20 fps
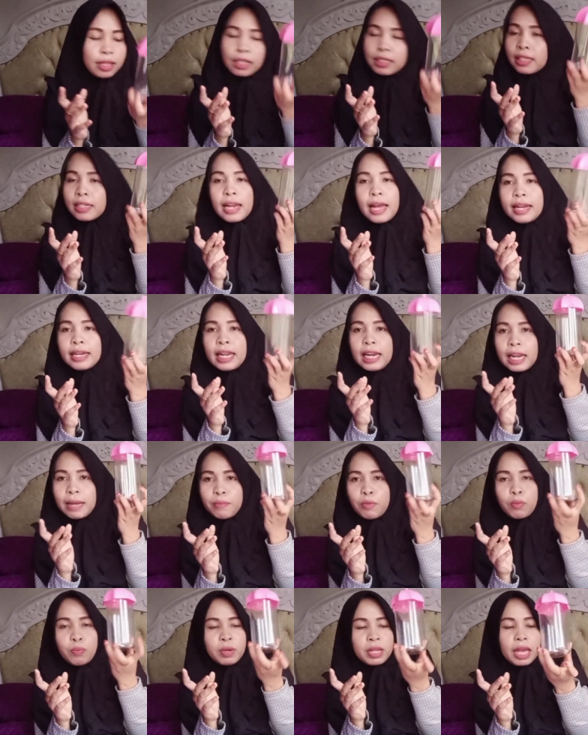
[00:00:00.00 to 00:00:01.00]
Terserah adik
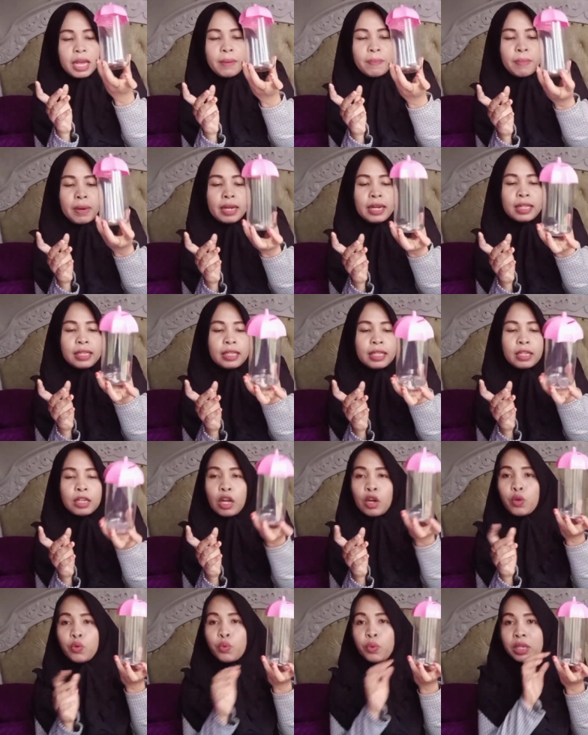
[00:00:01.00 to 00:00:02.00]
lah mau beli apa nanti
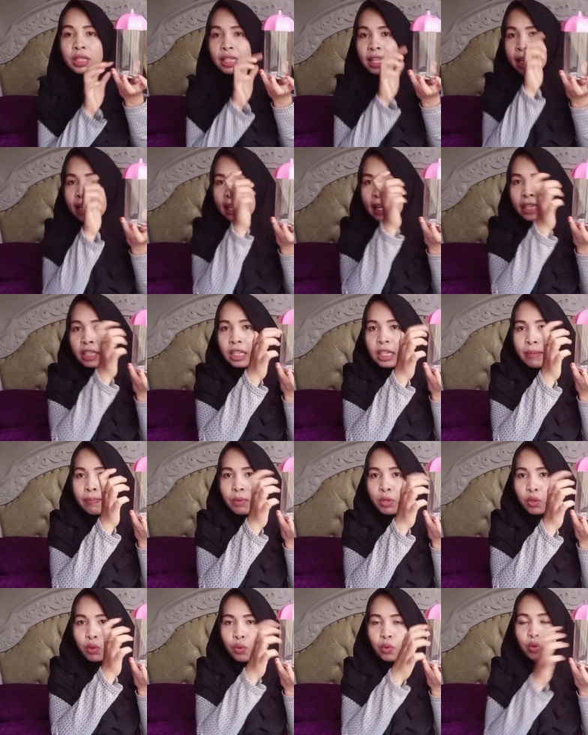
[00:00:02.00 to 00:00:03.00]
kalau duit celengannya ada
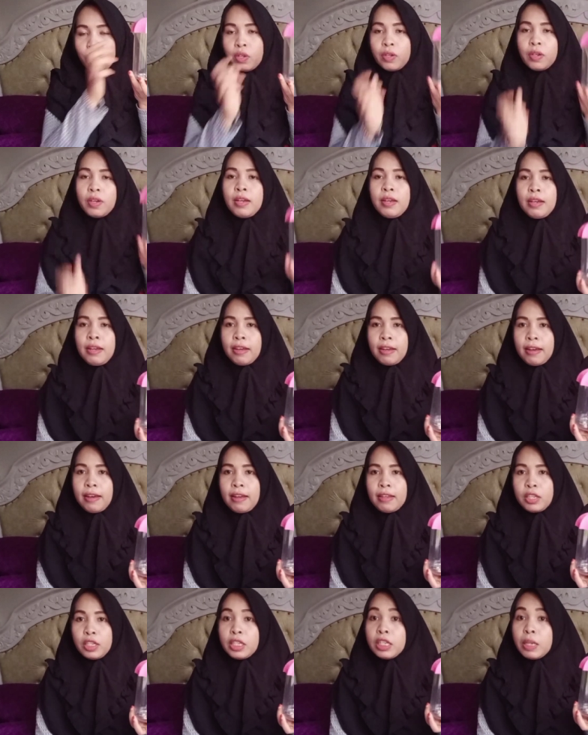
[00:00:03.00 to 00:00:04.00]
penuh.
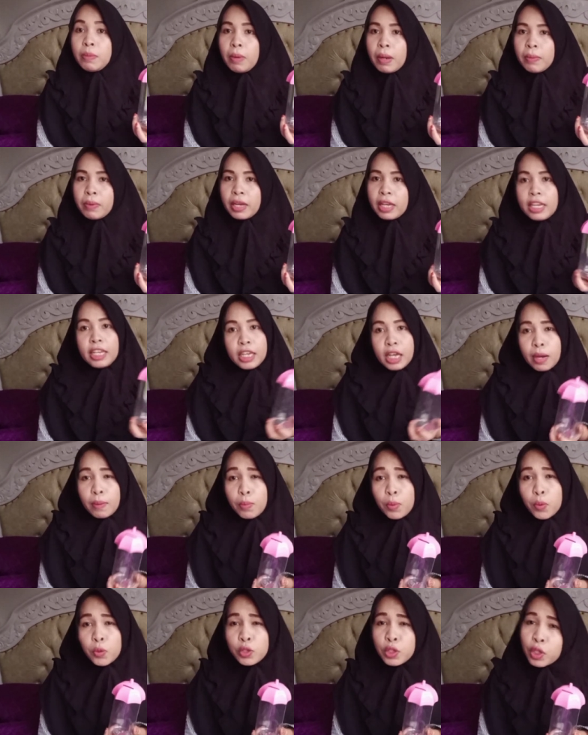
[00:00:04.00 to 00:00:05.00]
Nah, jadi dia bilang, iya
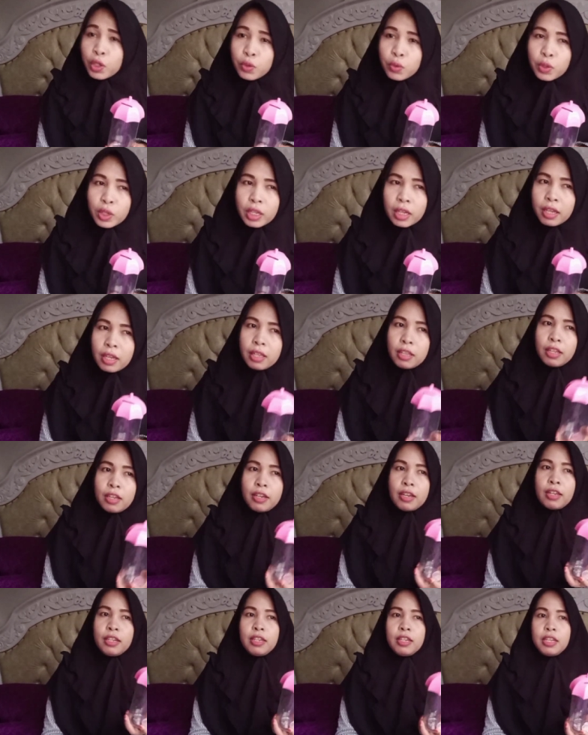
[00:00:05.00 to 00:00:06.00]
bu, serius nih,
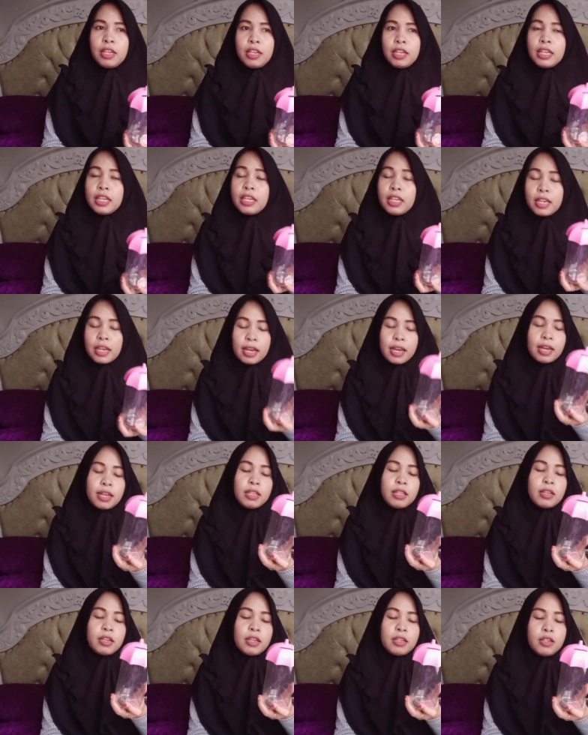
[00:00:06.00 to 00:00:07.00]
tekan
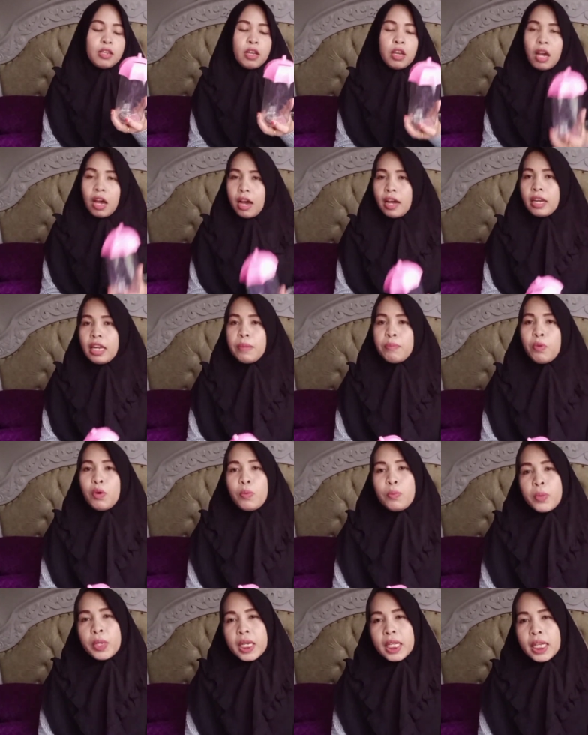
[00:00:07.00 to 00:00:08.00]
Iya, tekan Adik
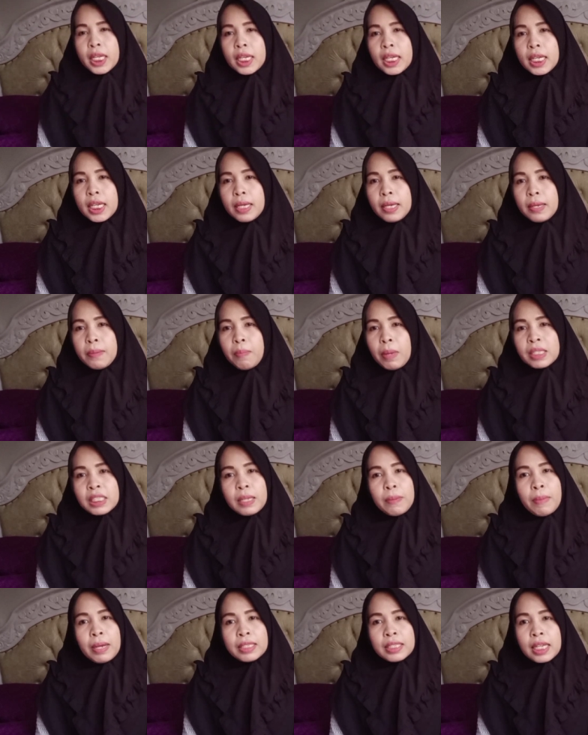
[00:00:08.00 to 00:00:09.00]
mau beli
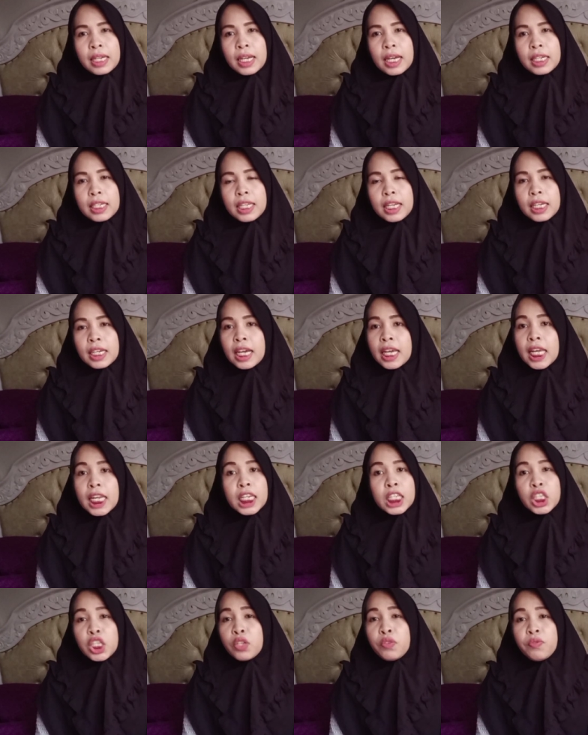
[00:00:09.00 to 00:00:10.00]
masak-masakan yang
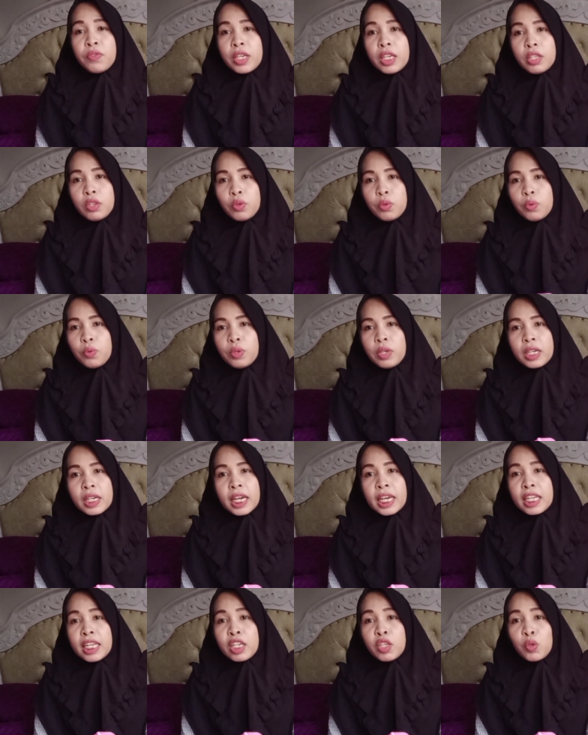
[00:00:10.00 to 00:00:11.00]
kayak di TV itu,
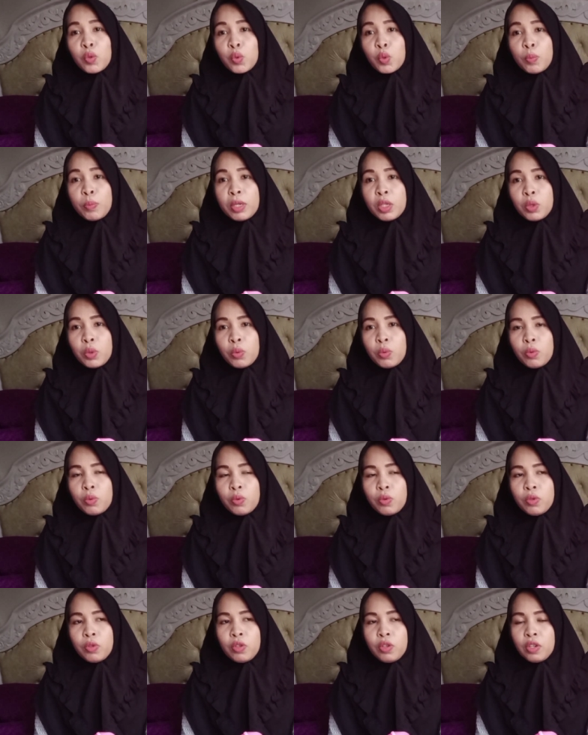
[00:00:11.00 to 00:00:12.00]
yang kayak di YouTube
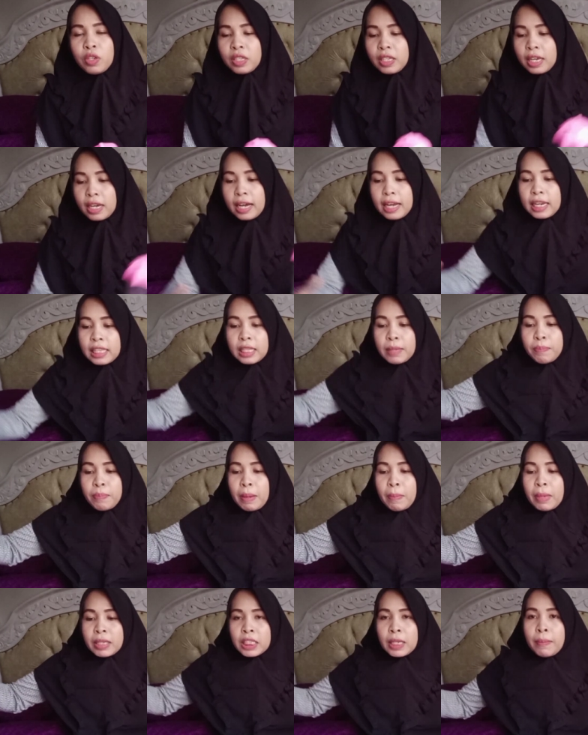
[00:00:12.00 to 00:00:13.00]
itu, yang ada
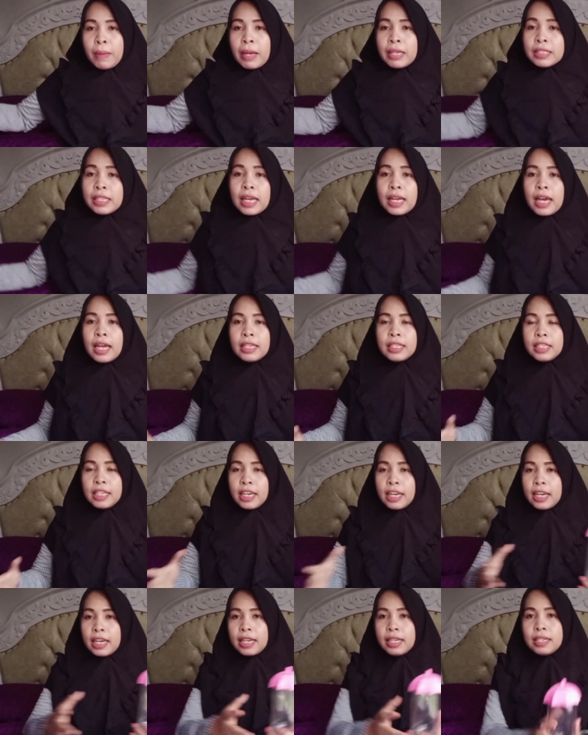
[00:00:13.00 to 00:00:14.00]
tempat
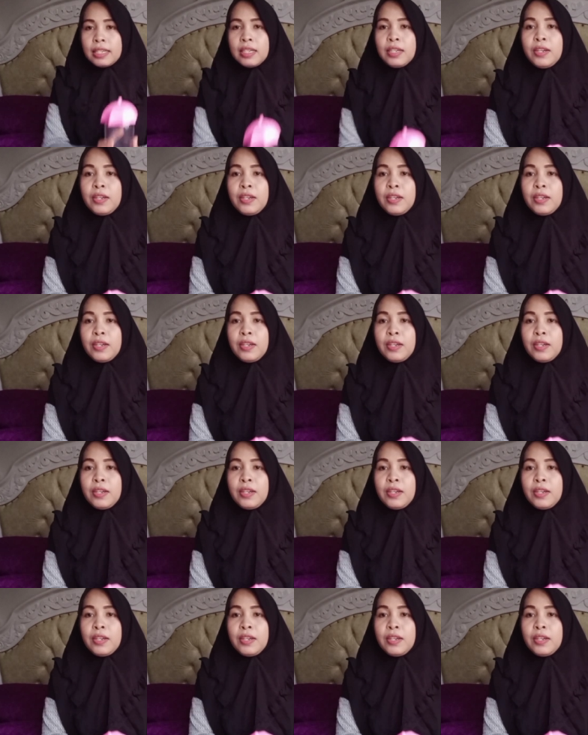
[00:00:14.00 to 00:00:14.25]
masak-masakannya.